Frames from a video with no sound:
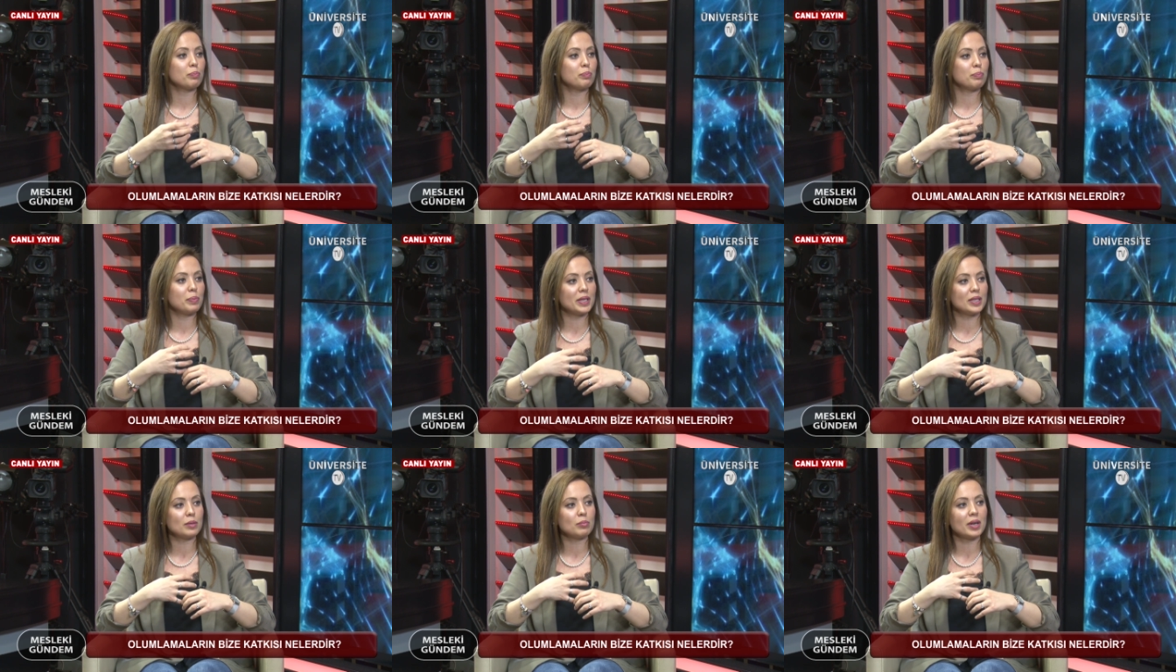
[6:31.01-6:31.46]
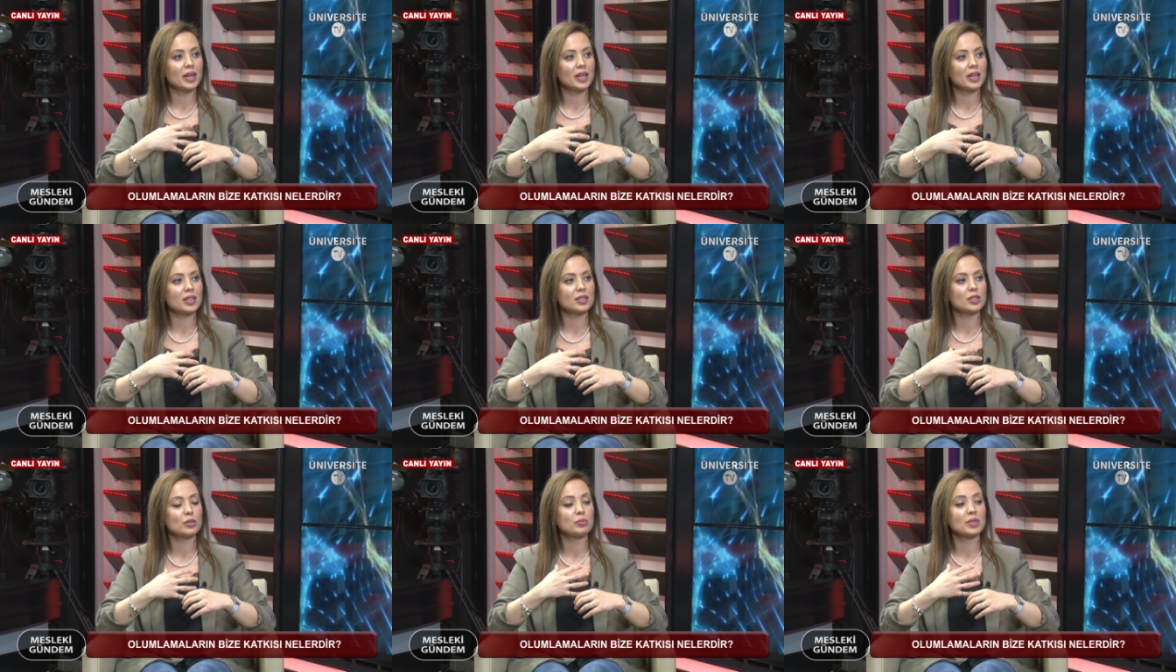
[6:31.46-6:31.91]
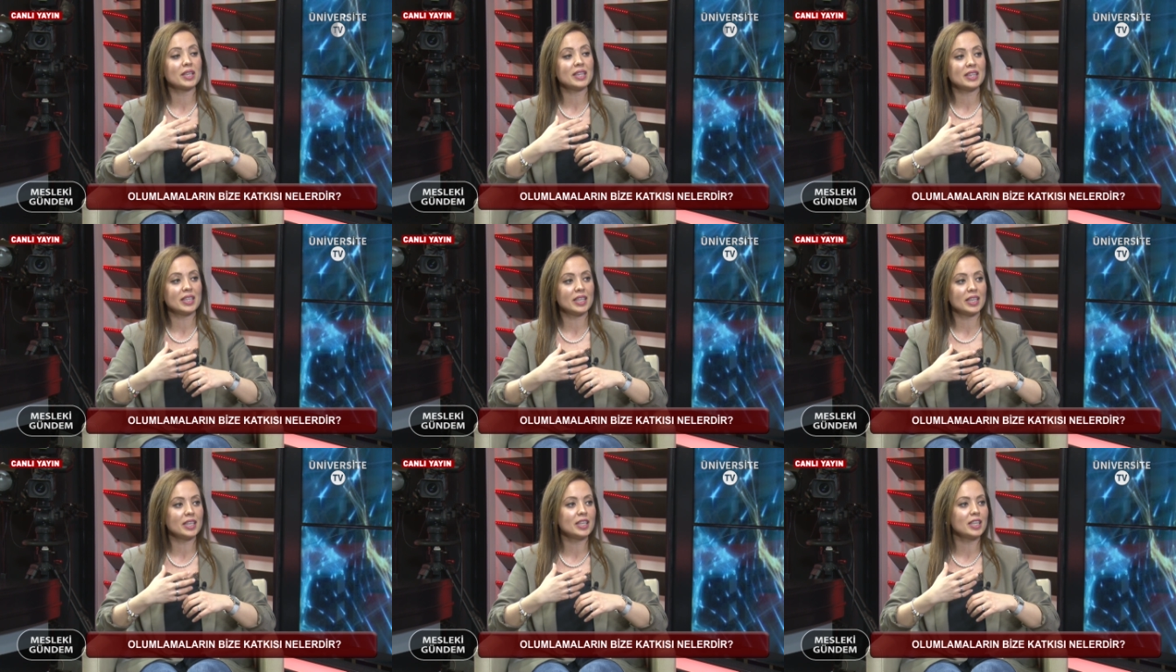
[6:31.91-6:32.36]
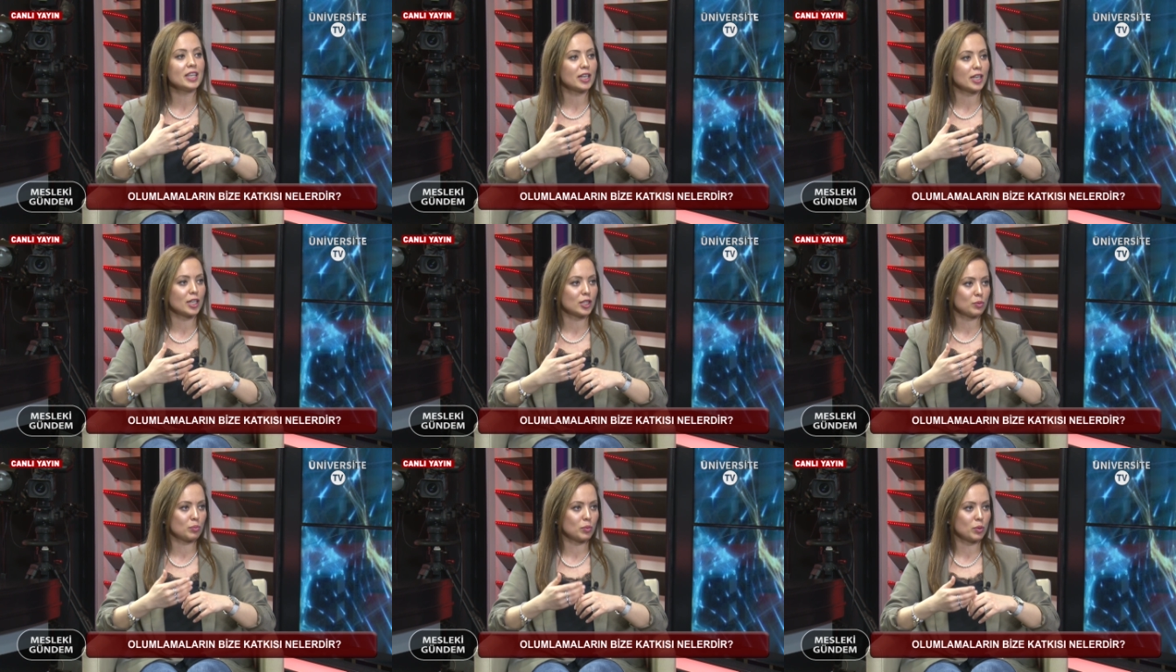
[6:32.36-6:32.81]
benim hayatımda neyi
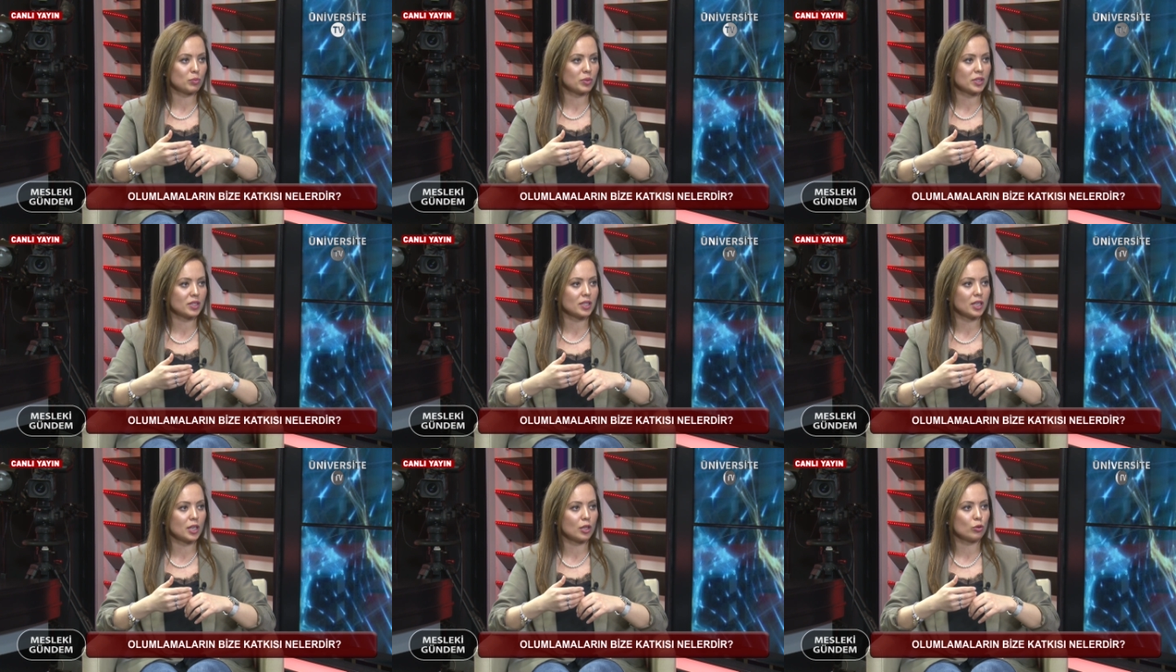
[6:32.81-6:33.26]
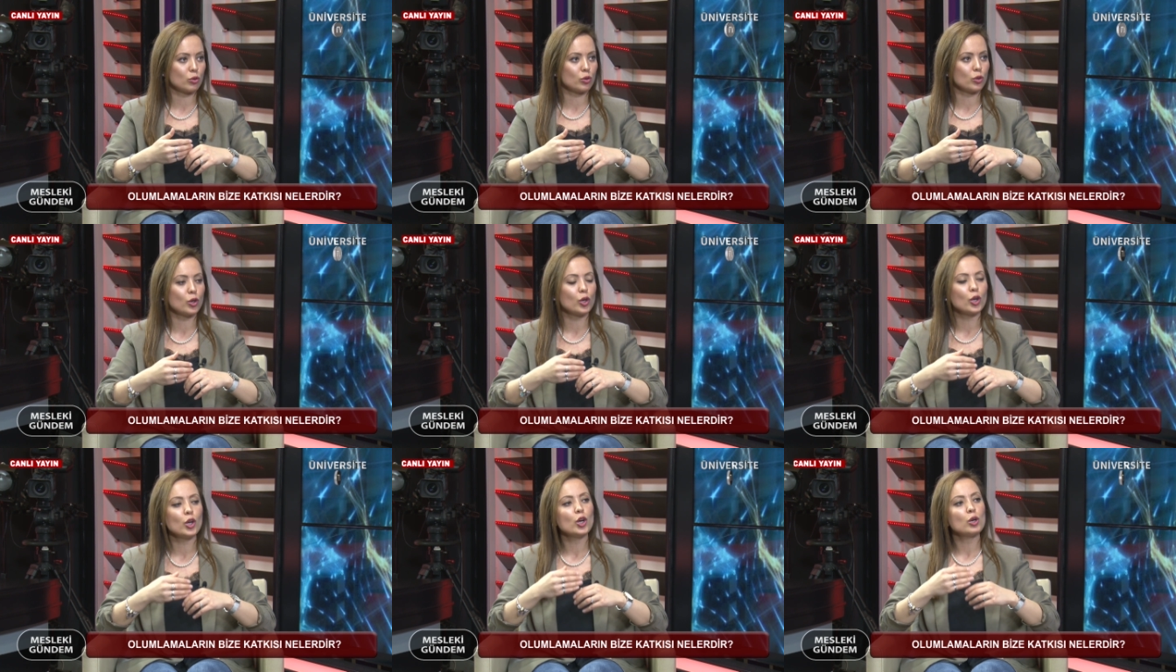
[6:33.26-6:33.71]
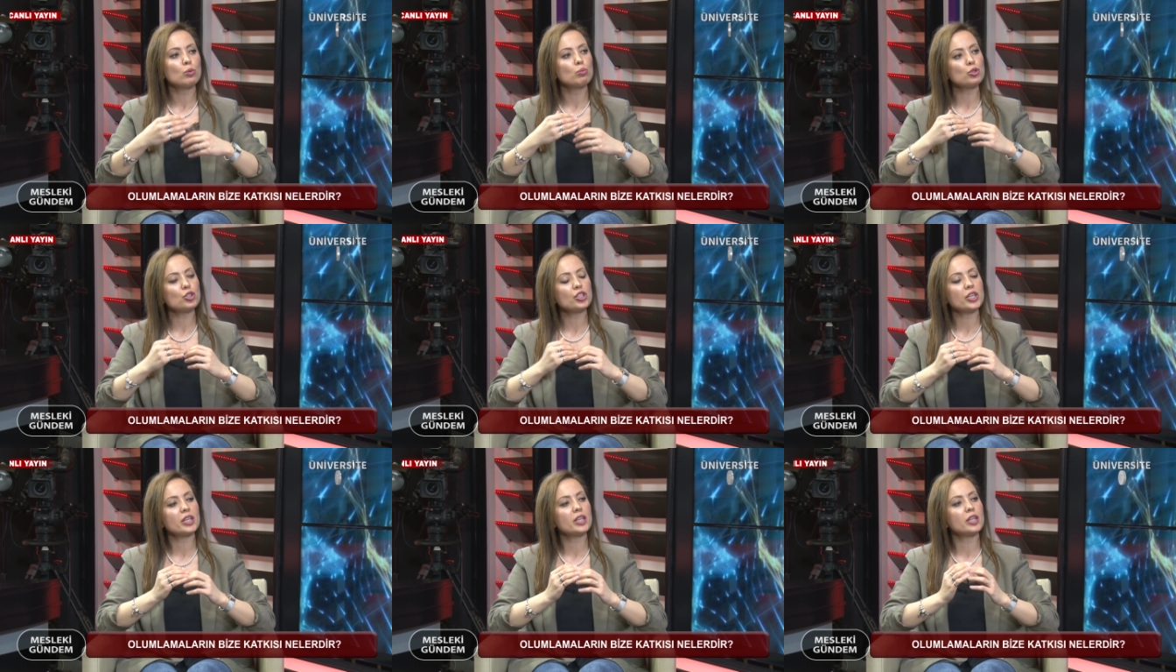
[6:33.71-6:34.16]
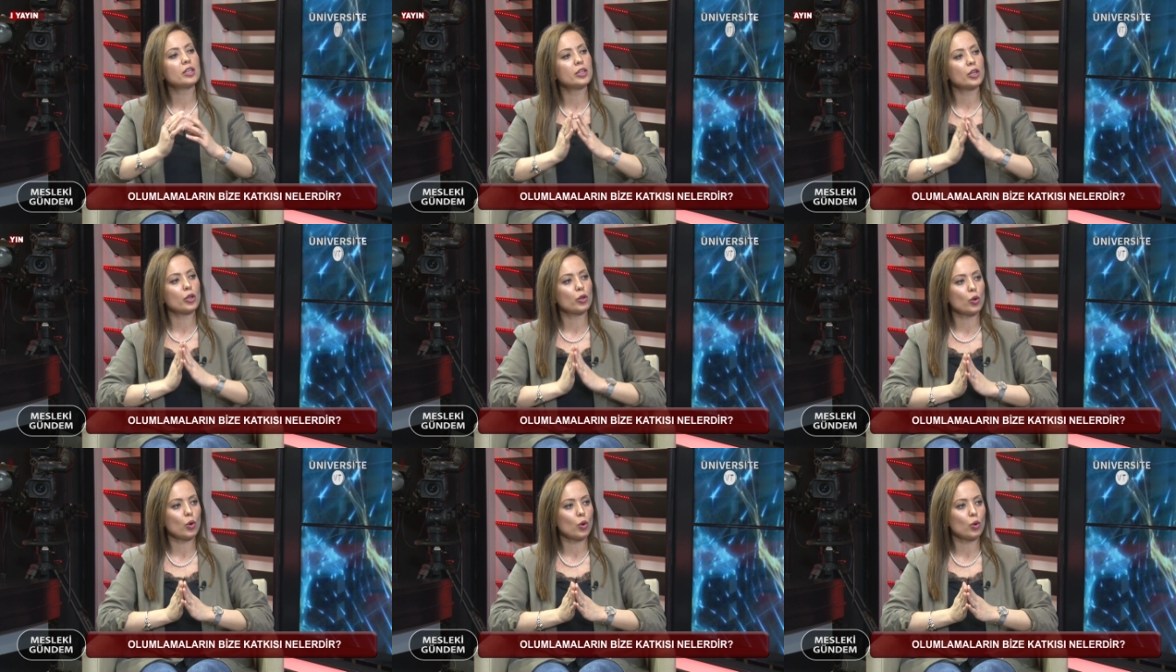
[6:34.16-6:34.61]
yaratmamı sağlıyor. Bu şekilde
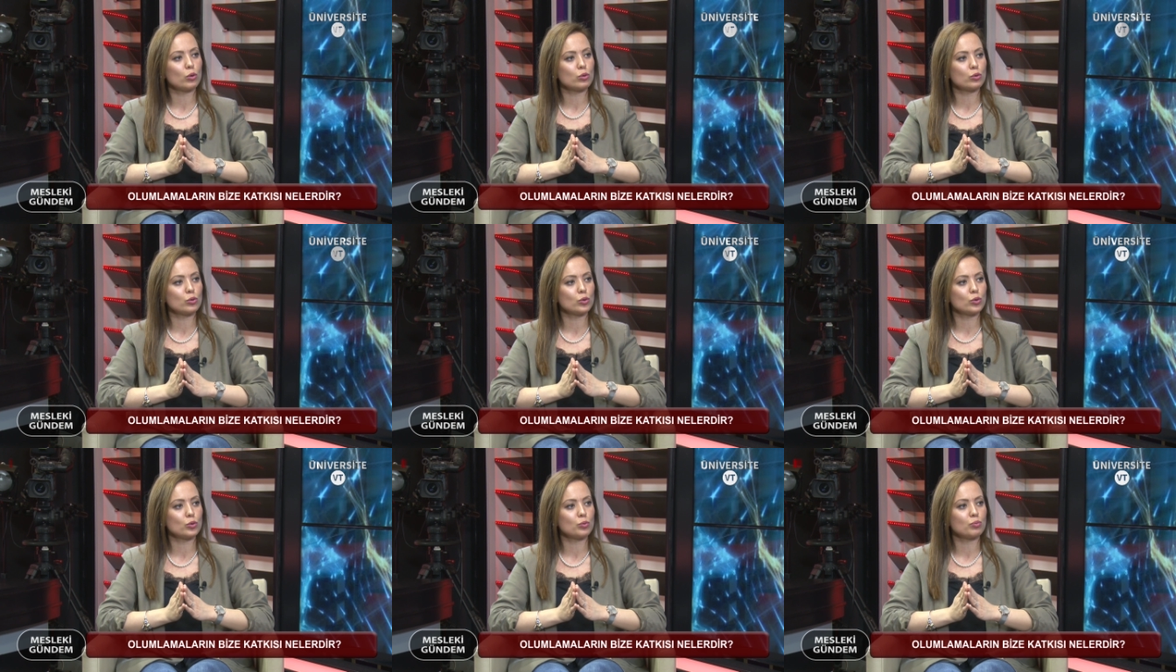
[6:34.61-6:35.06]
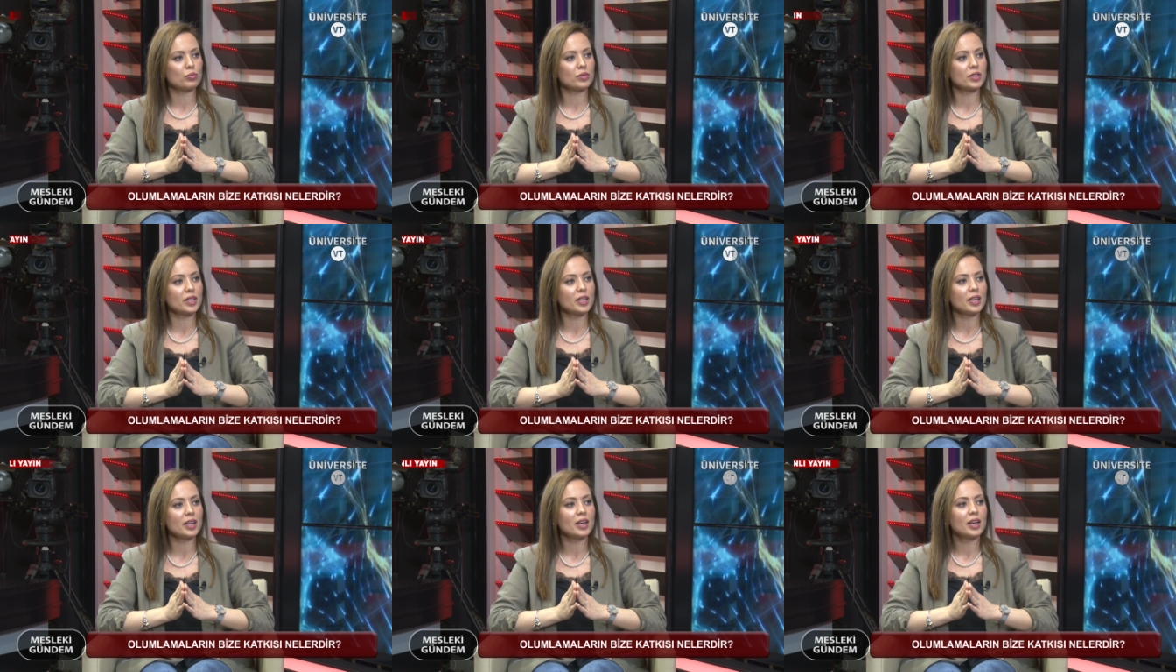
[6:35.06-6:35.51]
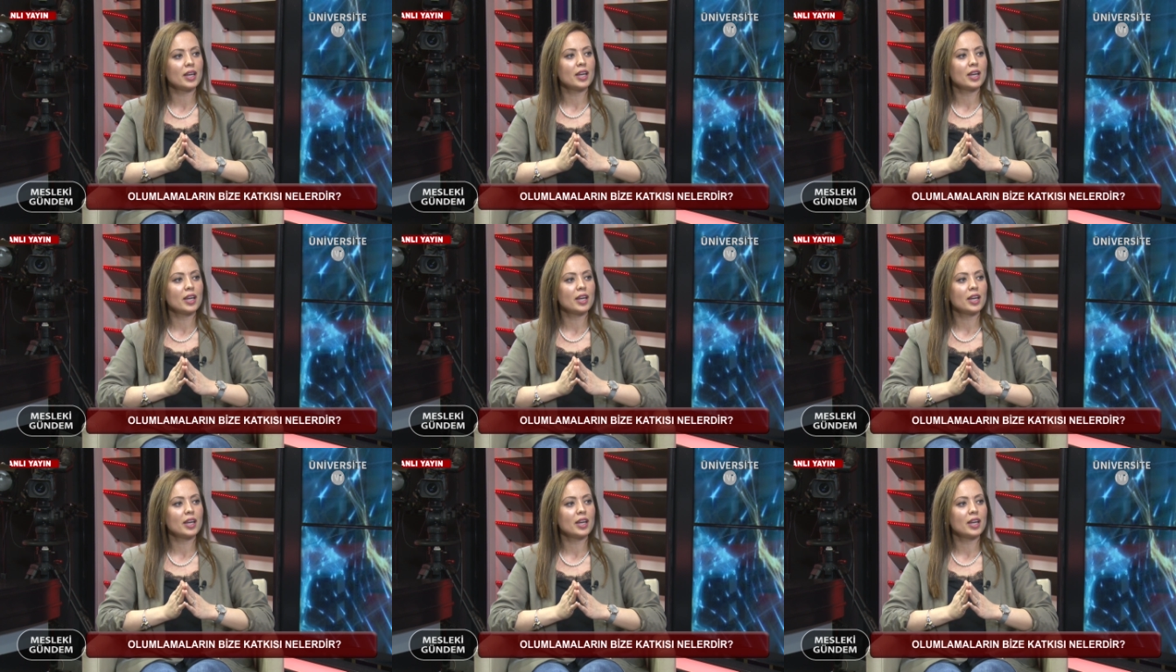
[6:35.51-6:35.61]
gördüğümde